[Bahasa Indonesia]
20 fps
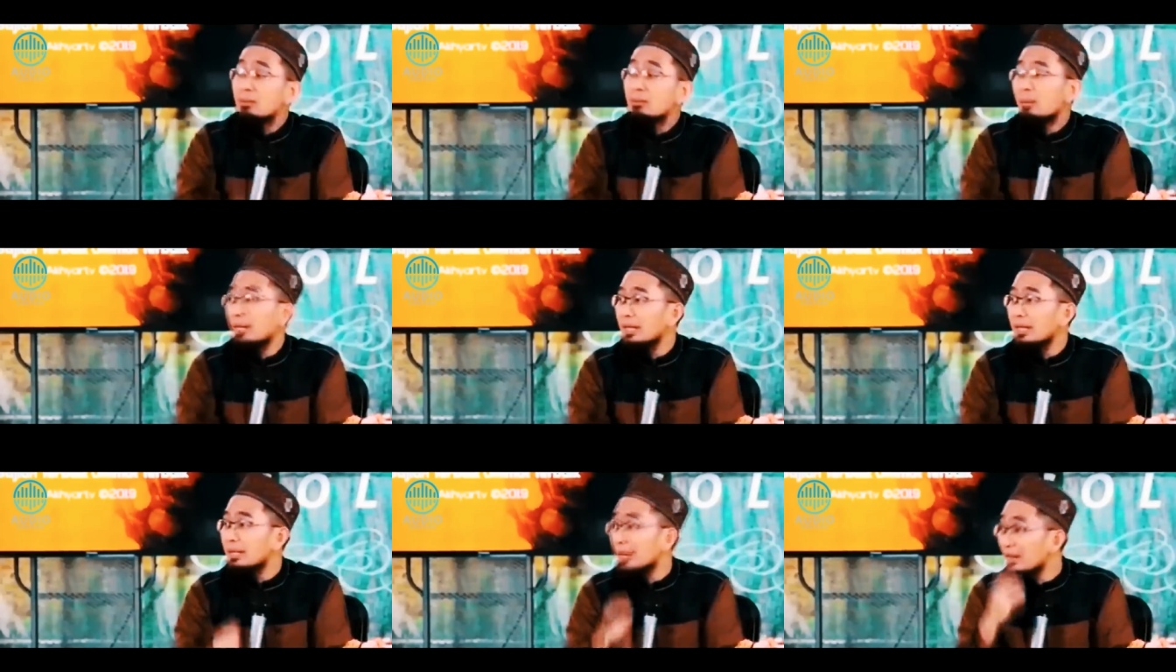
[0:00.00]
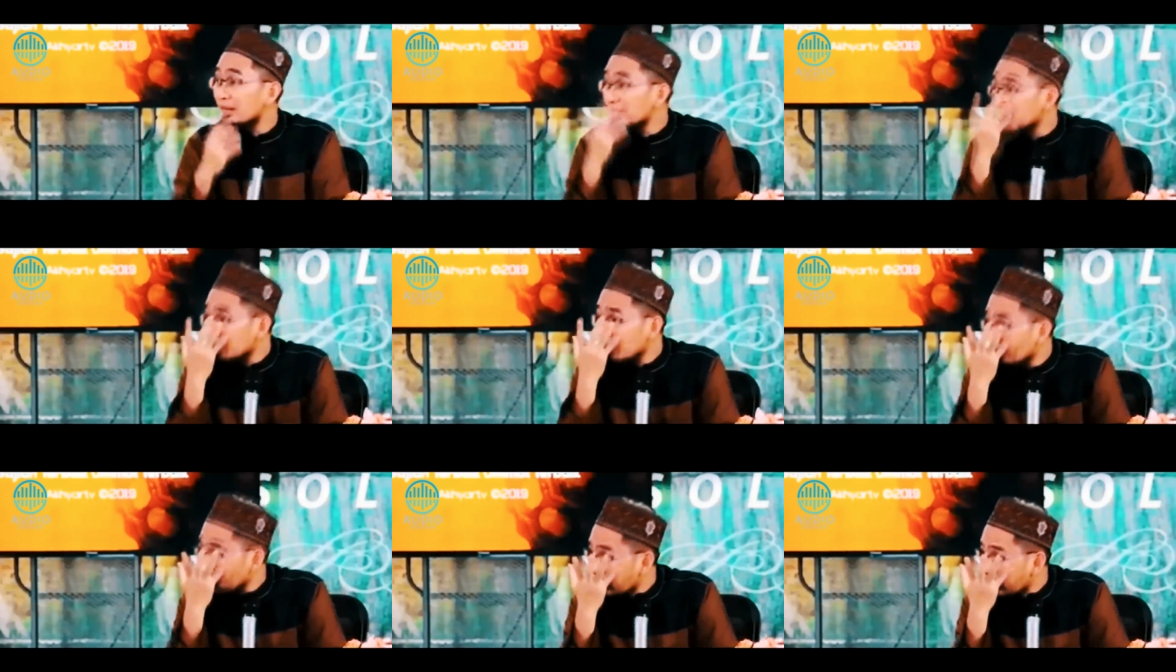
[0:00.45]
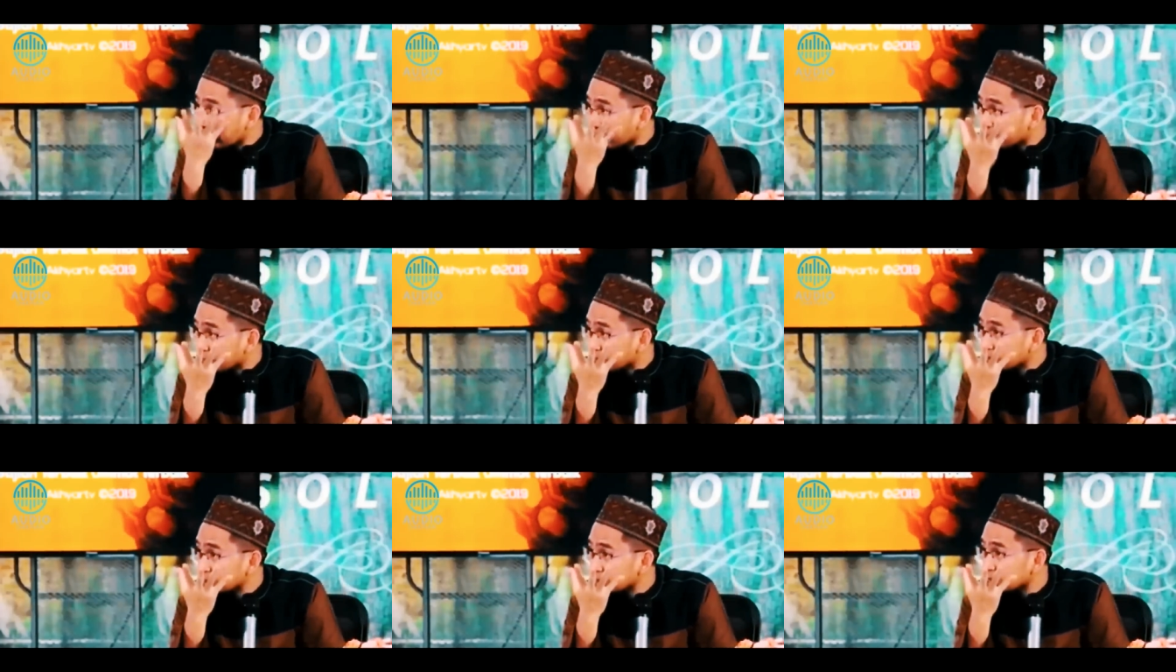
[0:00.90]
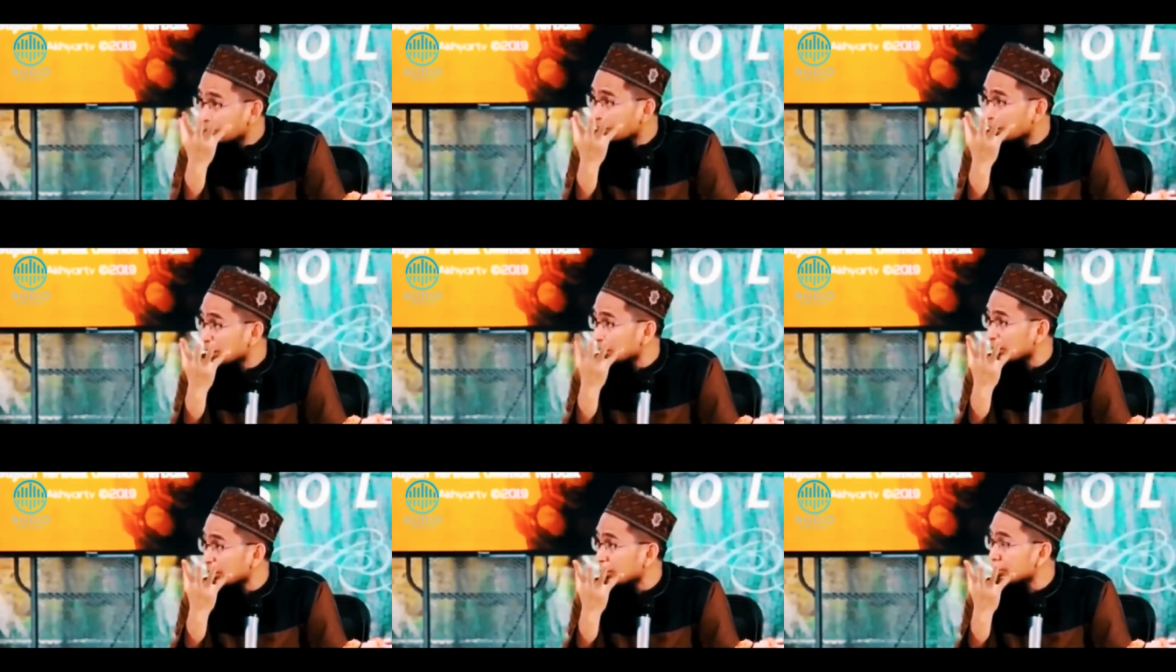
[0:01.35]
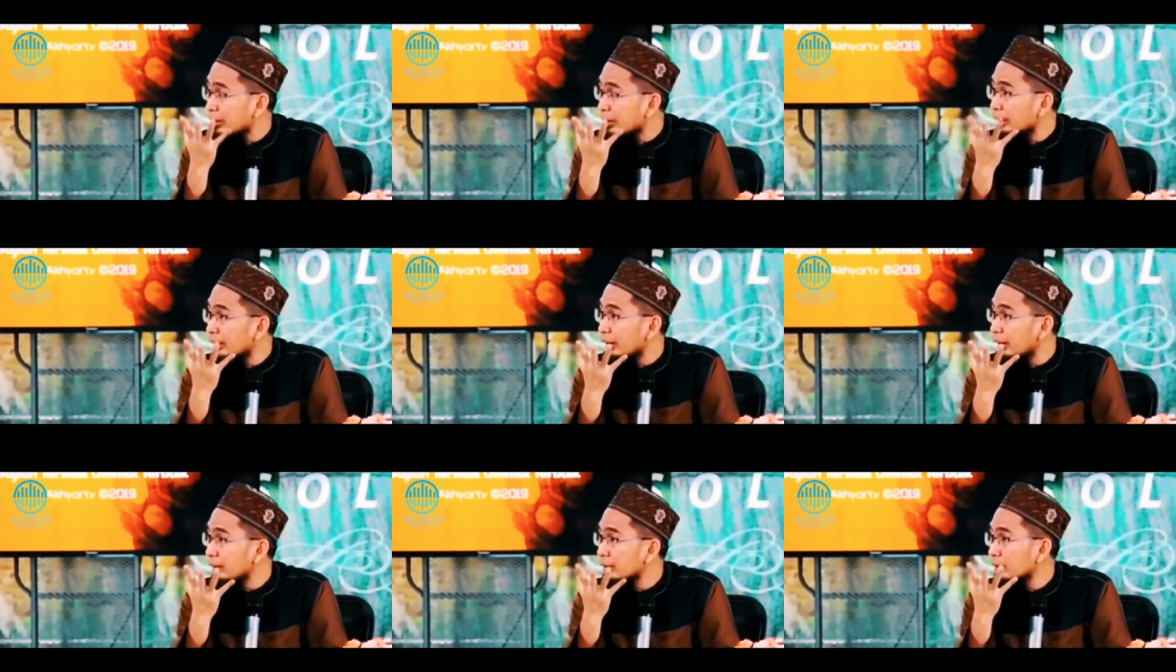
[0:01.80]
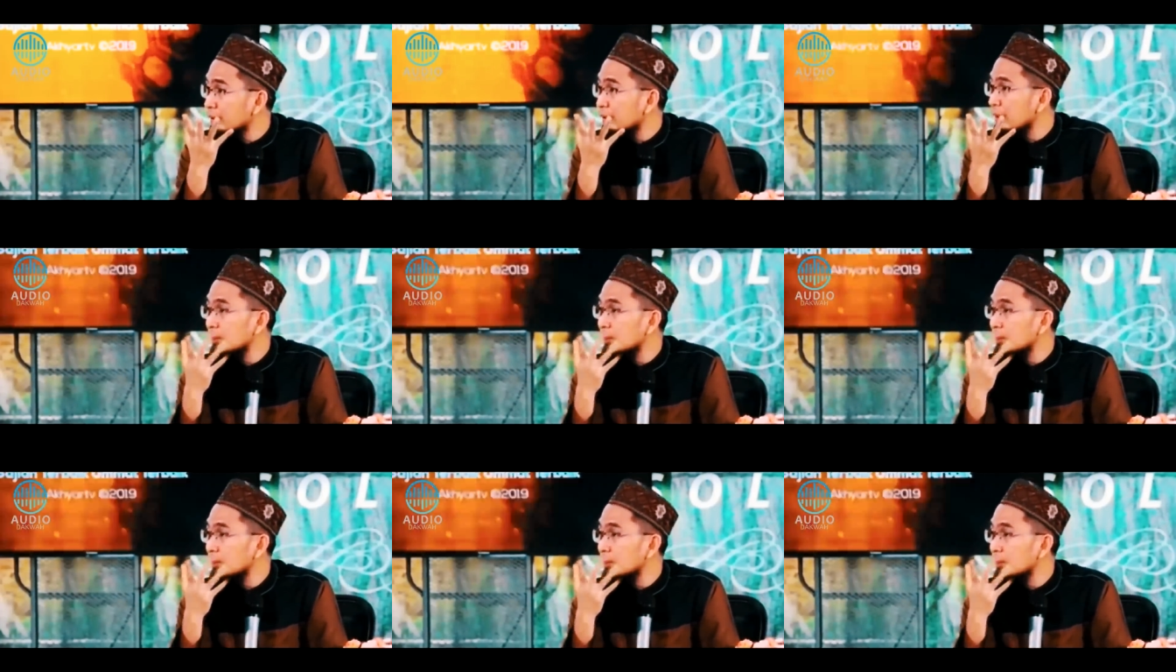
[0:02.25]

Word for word: baik yang seperti itu, teman-teman sekalian,